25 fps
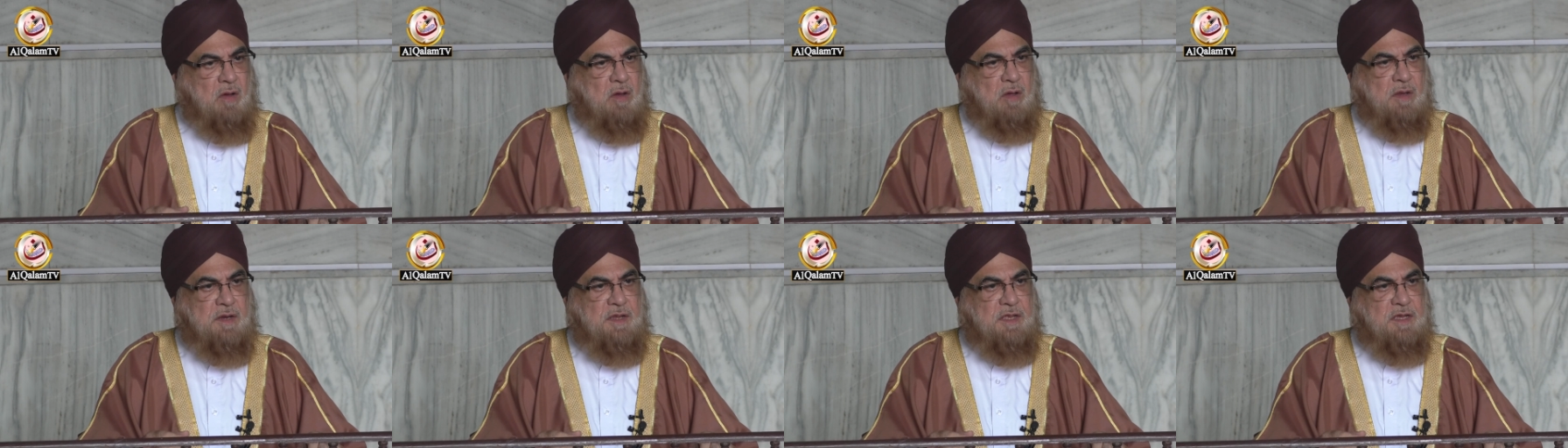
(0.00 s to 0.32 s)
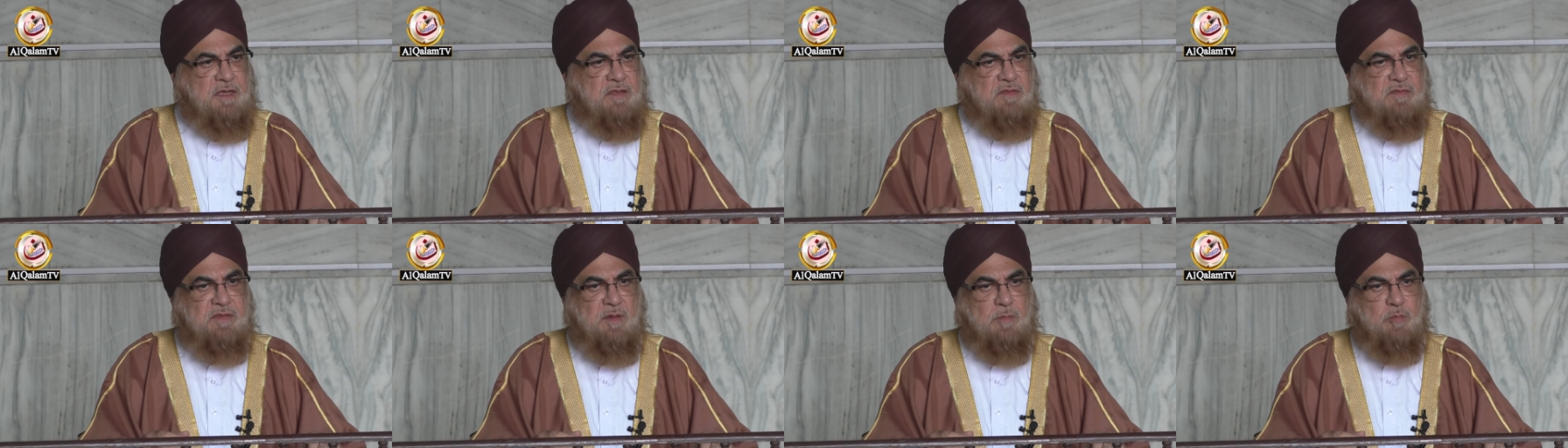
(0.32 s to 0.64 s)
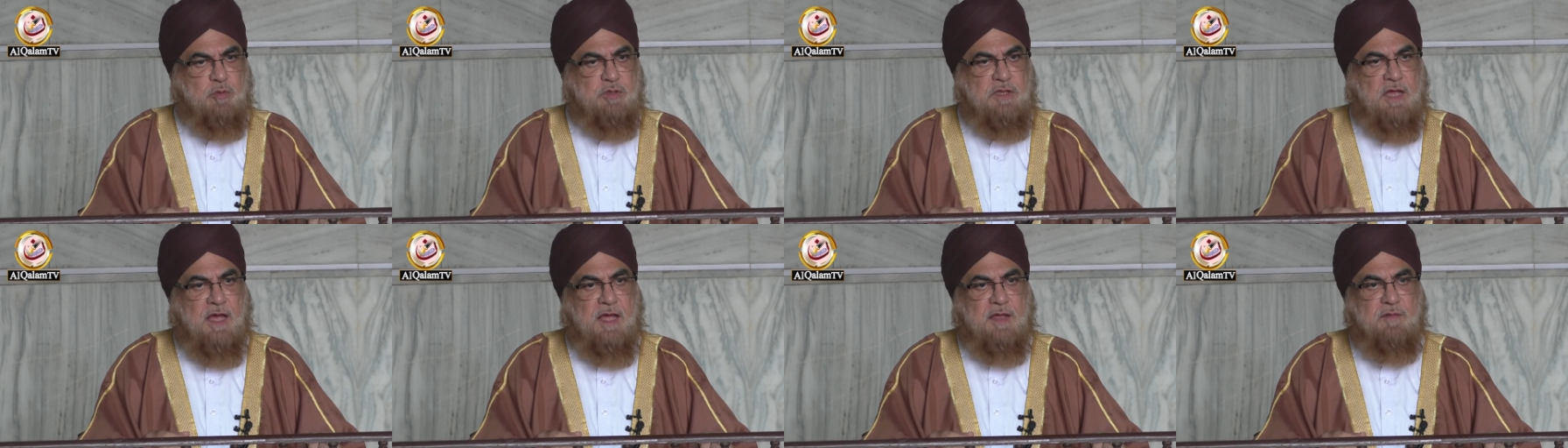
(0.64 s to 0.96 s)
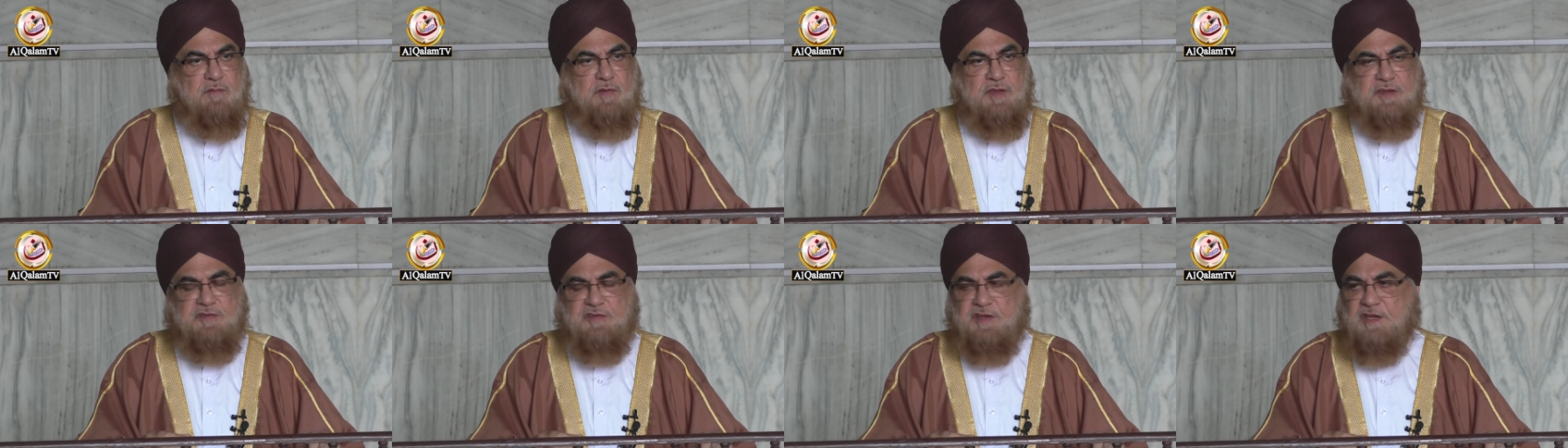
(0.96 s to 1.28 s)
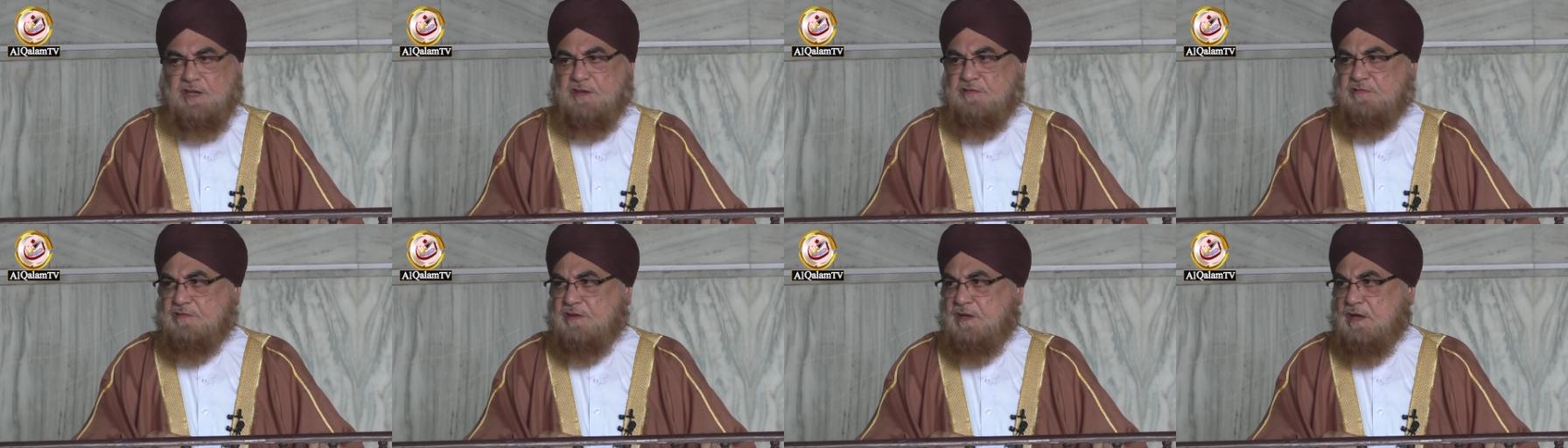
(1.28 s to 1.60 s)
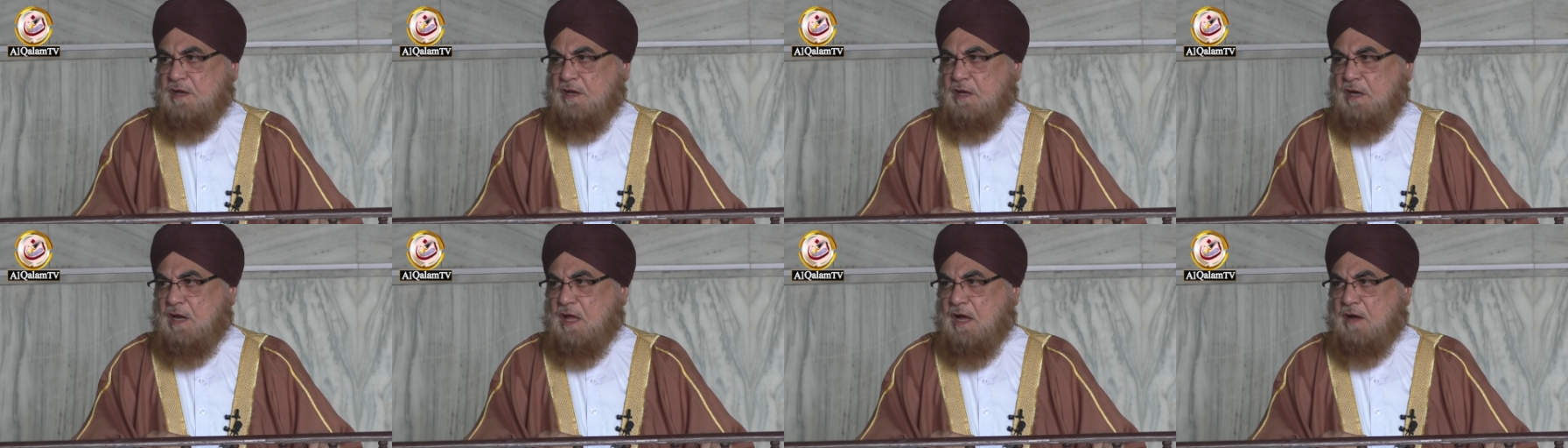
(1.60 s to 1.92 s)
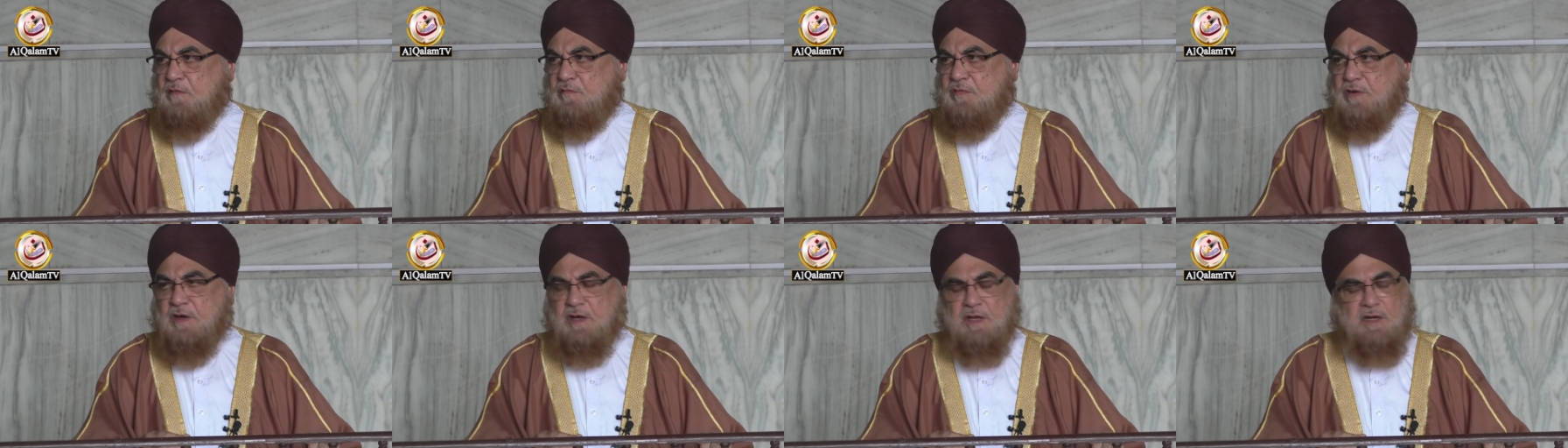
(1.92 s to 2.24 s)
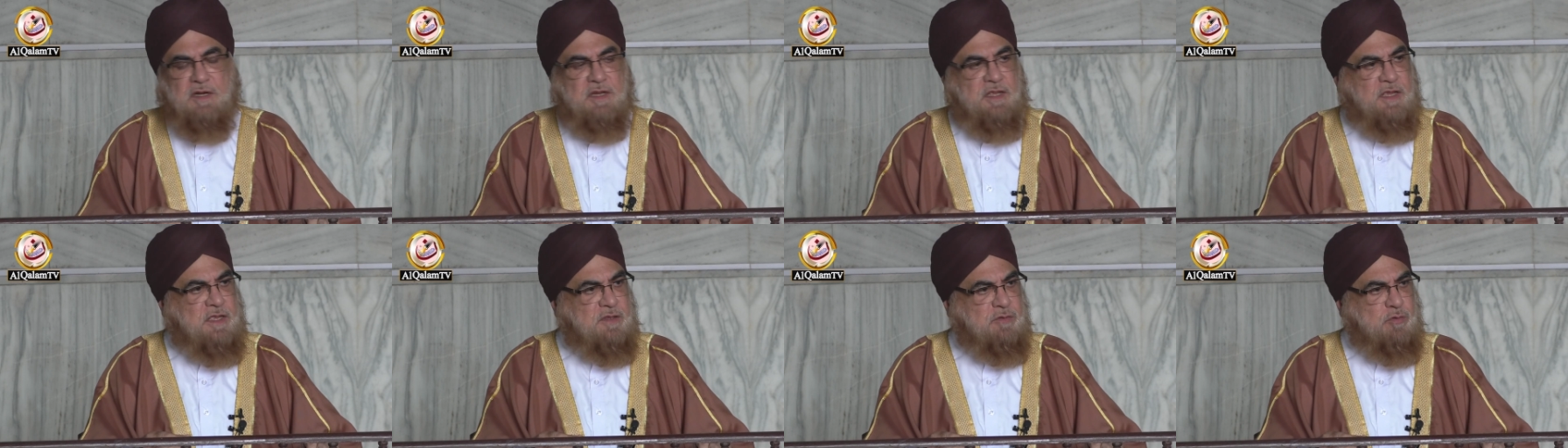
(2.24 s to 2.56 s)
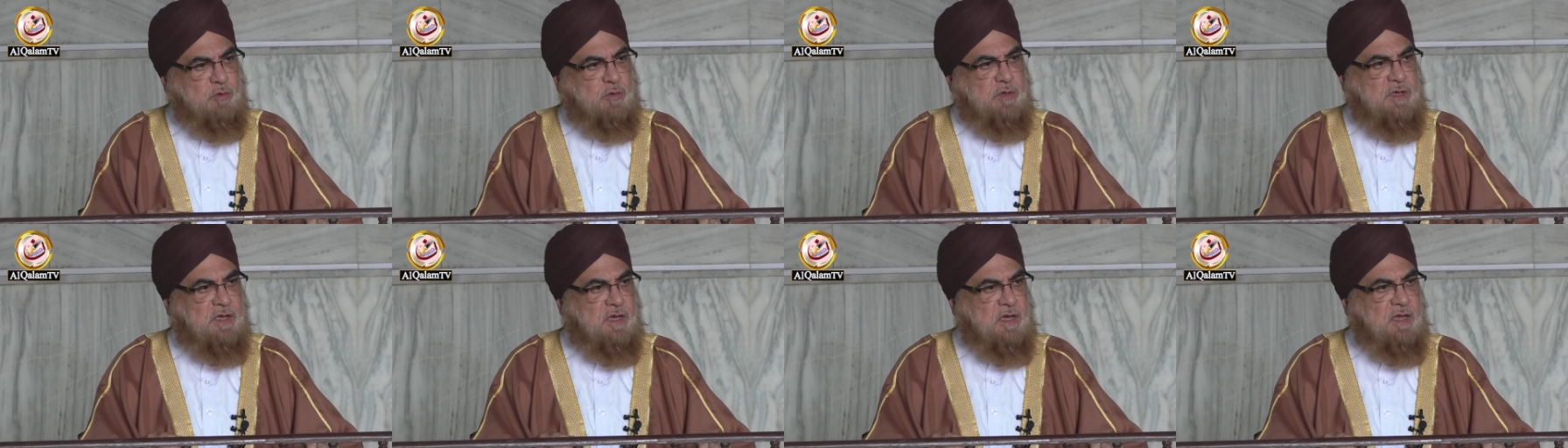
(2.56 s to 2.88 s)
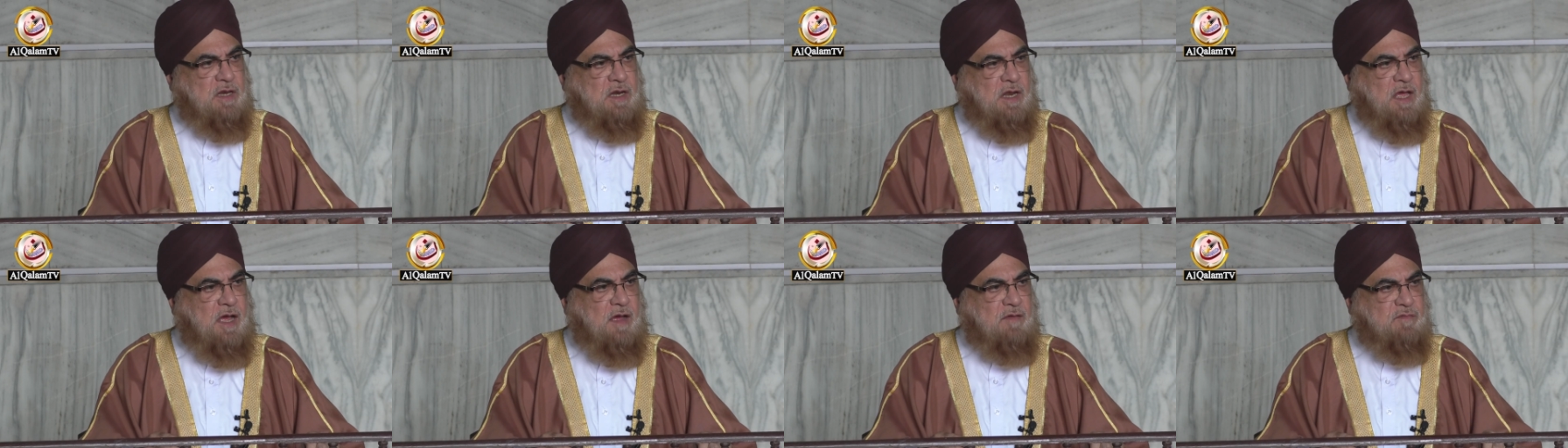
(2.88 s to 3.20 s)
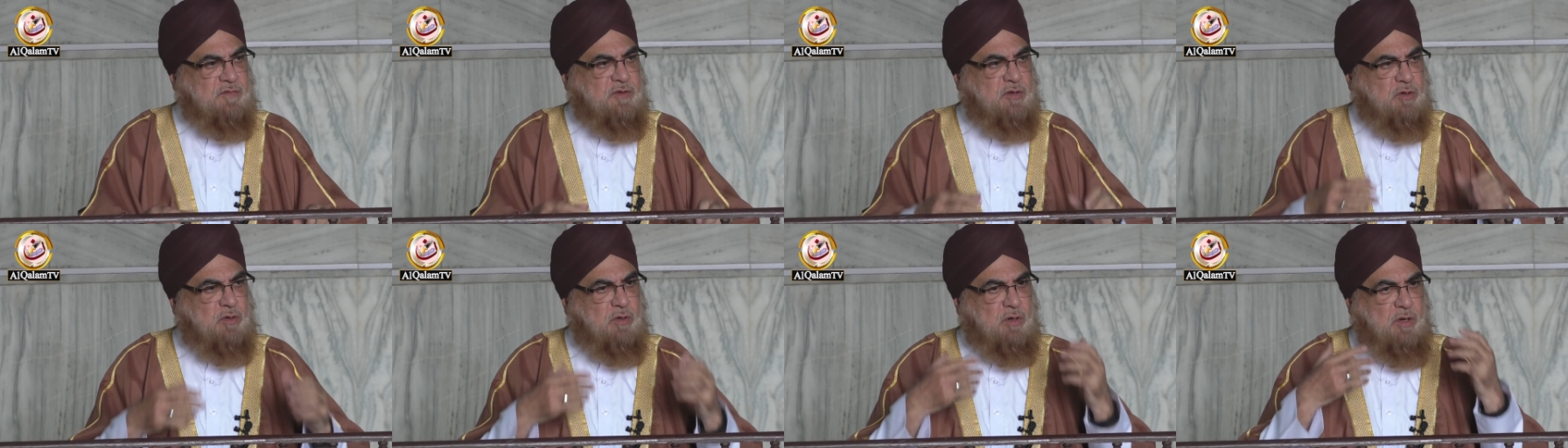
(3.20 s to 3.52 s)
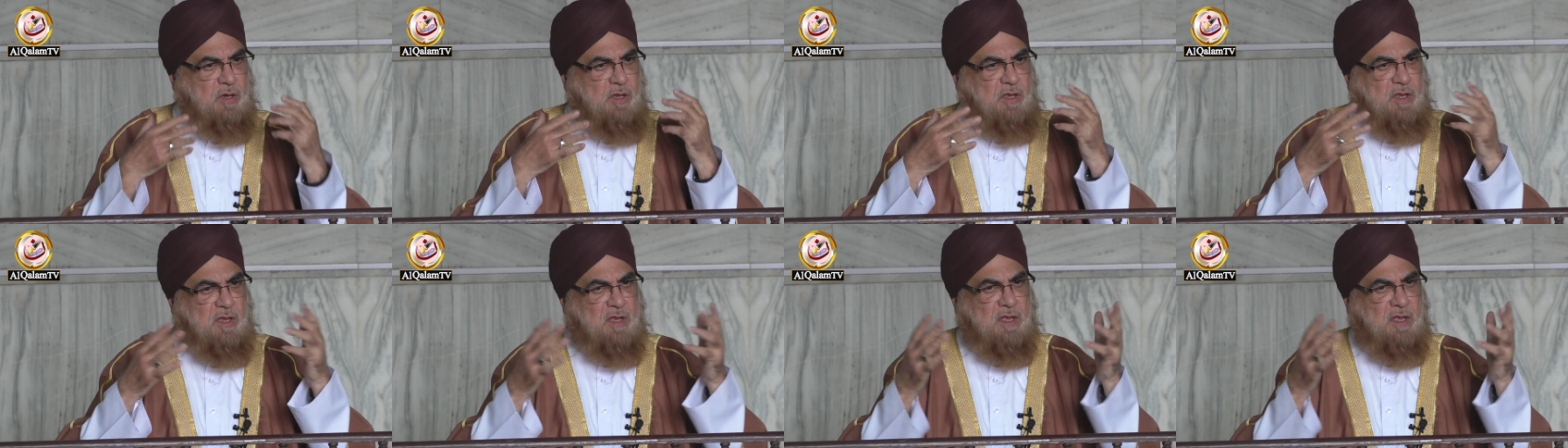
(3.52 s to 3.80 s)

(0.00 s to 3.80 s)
और एक समुदाय विशेष के ख़िलाफ़ अकलीतों के ख़िलाफ़ जो